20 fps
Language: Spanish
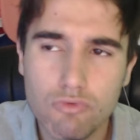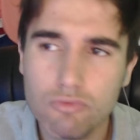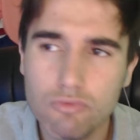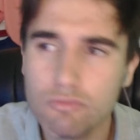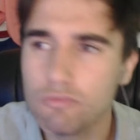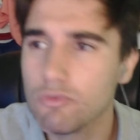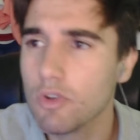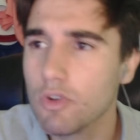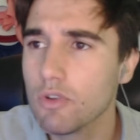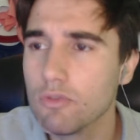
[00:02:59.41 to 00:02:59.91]

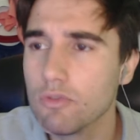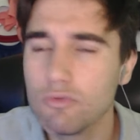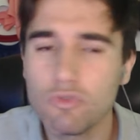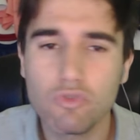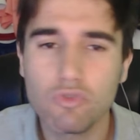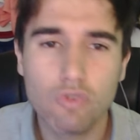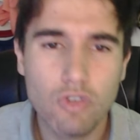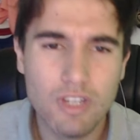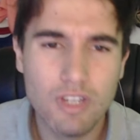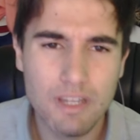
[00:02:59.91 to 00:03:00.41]
bueno, sus
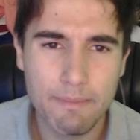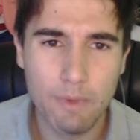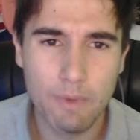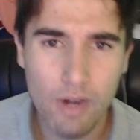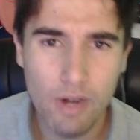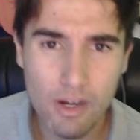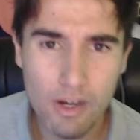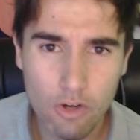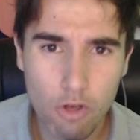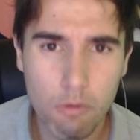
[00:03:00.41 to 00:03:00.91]
cosas a
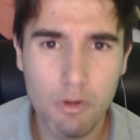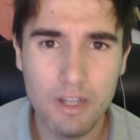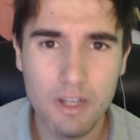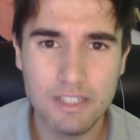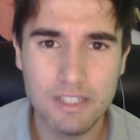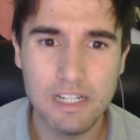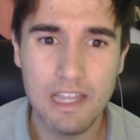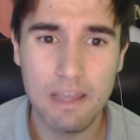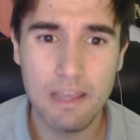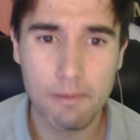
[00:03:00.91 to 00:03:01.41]
mejorar, ¿no? Como la
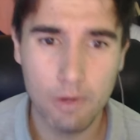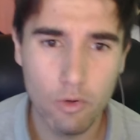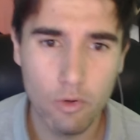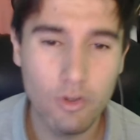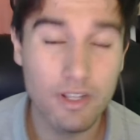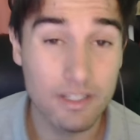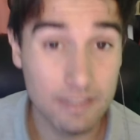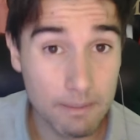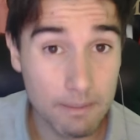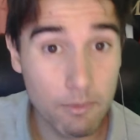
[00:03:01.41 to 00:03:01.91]
salida de balón, que
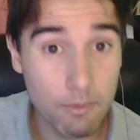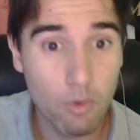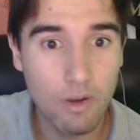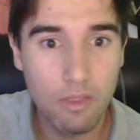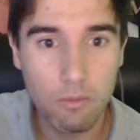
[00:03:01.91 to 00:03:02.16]
está mejorando